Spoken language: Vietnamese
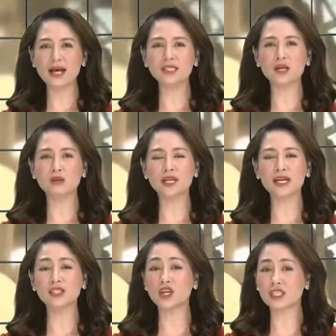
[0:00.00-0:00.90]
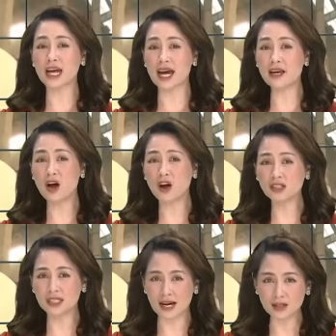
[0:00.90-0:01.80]
cây sầu riêng cho trái
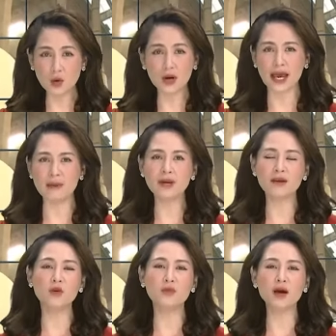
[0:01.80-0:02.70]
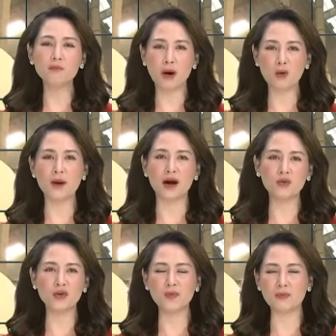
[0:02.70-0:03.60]
ngon chẳng thua kém các vùng đất màu
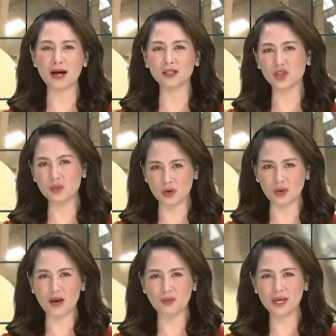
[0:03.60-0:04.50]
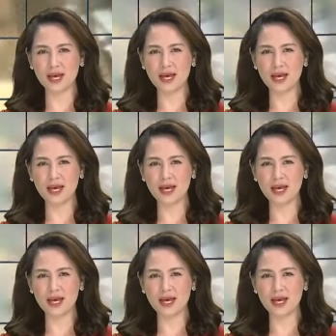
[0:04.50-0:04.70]
mỡ của đồng bằng sông Cửu Long.